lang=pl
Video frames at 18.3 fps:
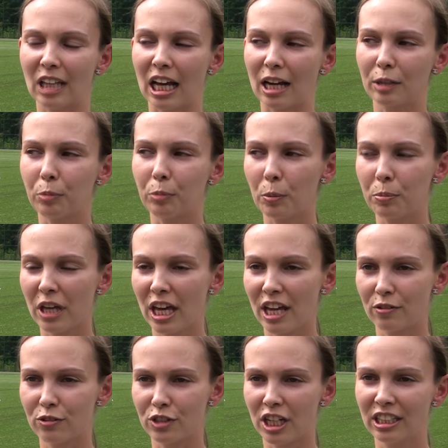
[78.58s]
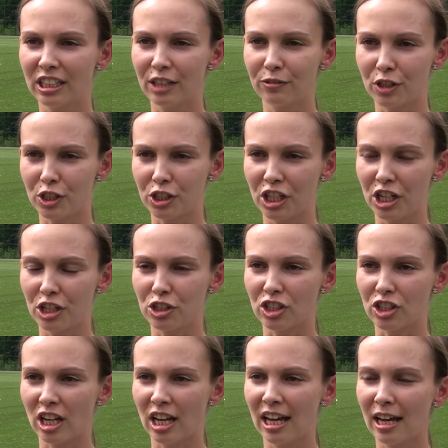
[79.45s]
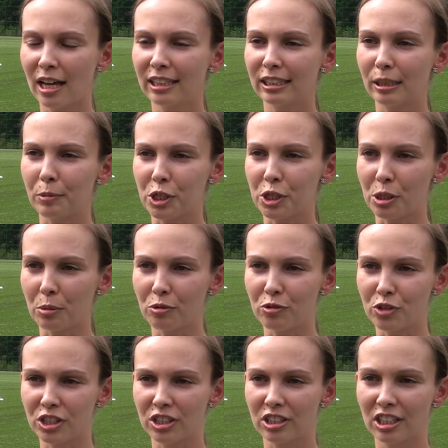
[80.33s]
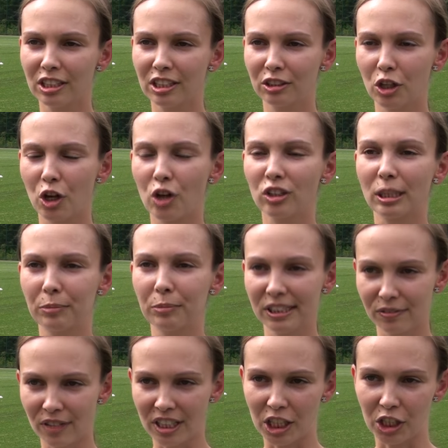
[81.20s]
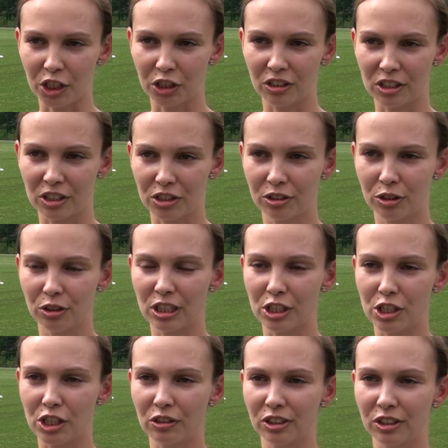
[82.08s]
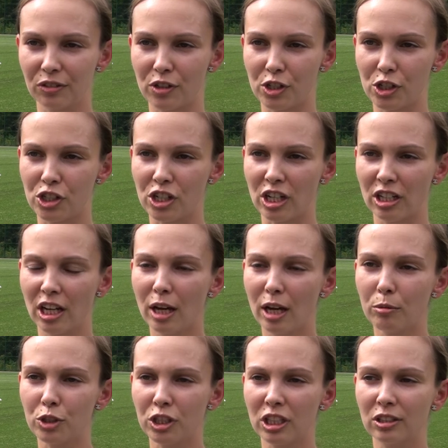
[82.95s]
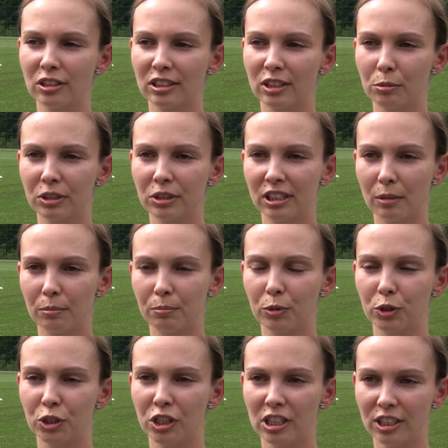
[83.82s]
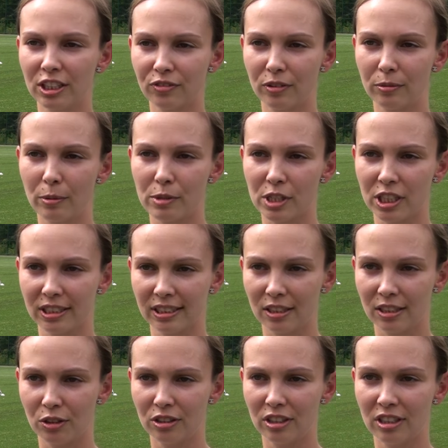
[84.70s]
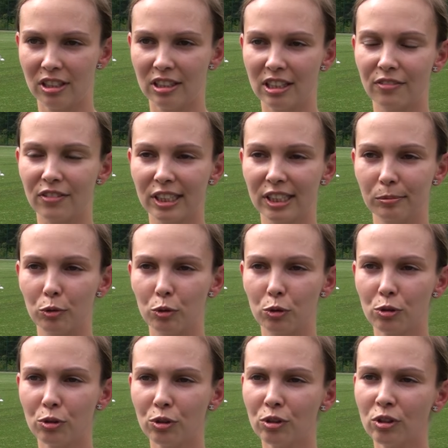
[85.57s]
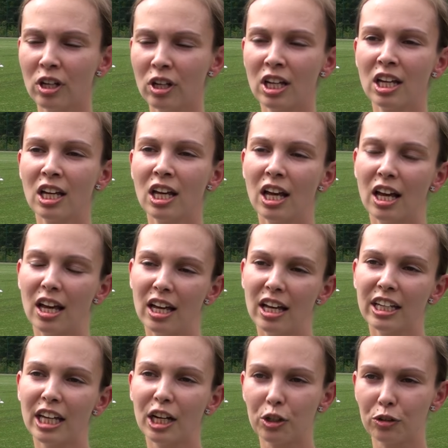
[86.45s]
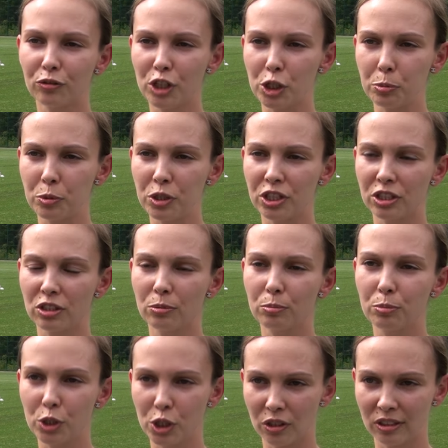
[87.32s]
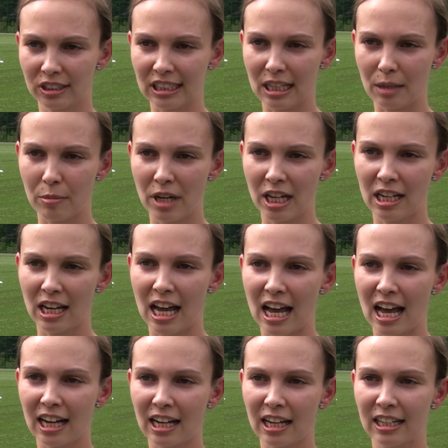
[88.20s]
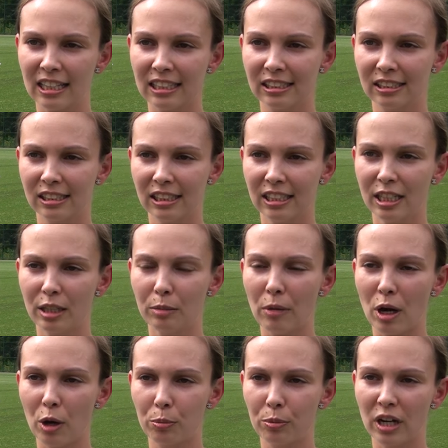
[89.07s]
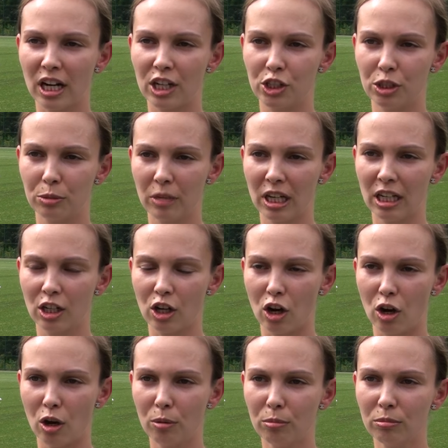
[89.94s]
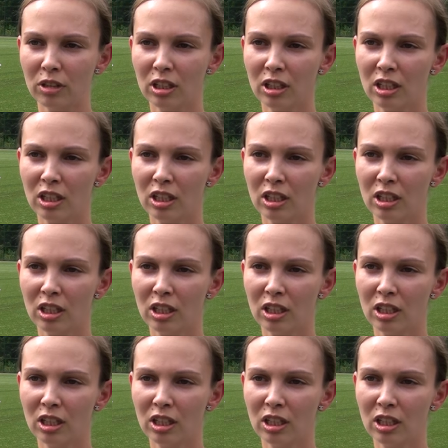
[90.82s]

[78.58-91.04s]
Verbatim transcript: Tak, po pierwsze i najważniejsze, zapraszamy wszystkich do zapisywania się do, do naszego stowarzyszenia. Można to zrobić za pośrednictwem naszej strony na Facebooku, jak również pisząc na maila akzly.gmail.com.